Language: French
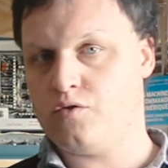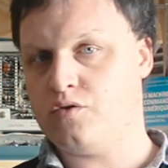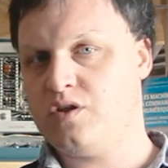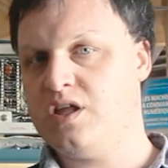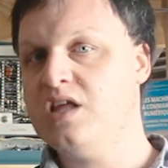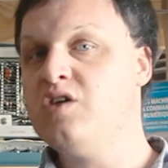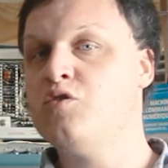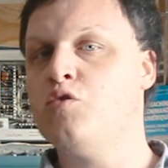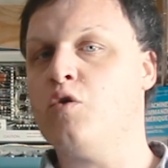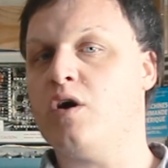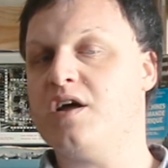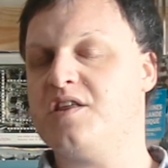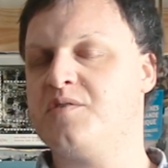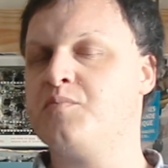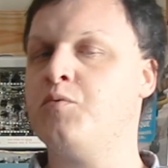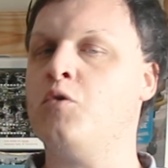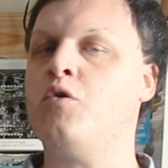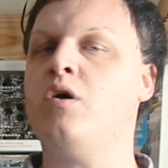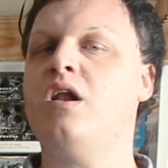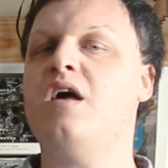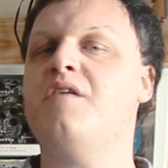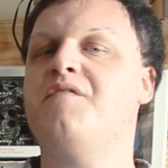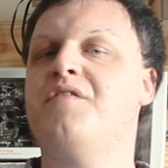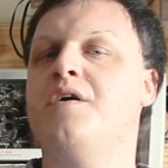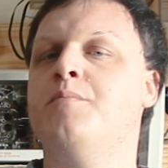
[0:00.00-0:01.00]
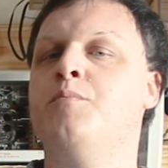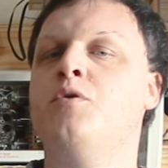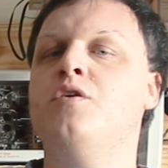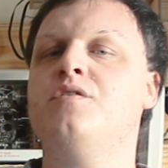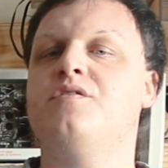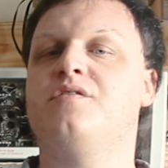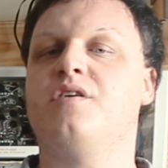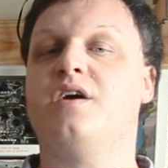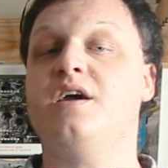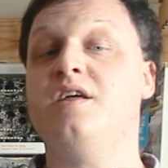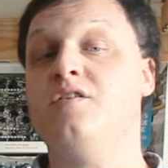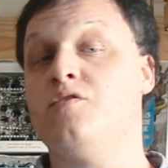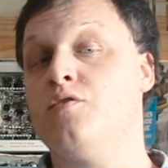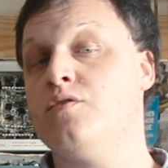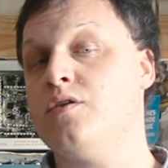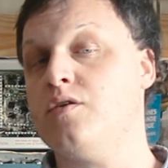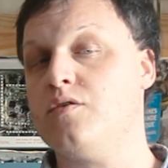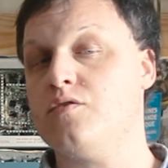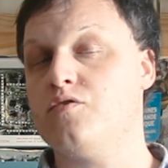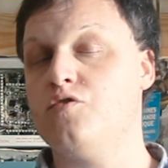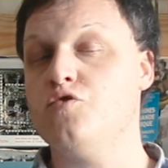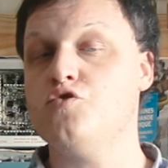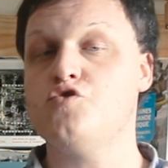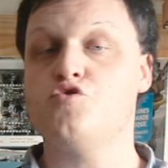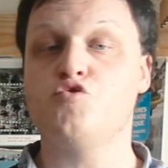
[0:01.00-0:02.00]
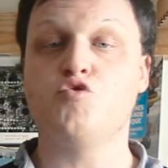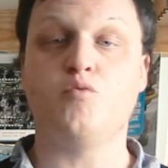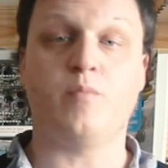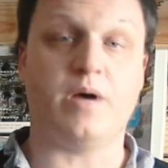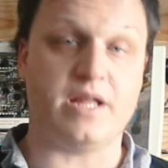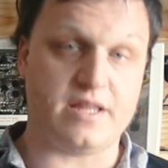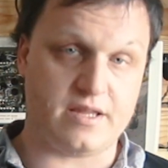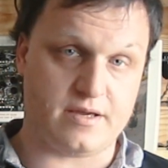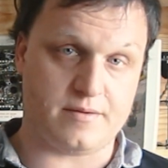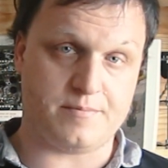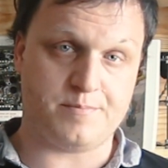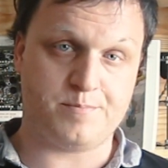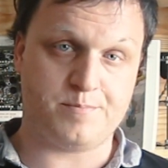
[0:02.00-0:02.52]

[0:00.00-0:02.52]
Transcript: ce qui correspond à la fameuse résonance de Schumann.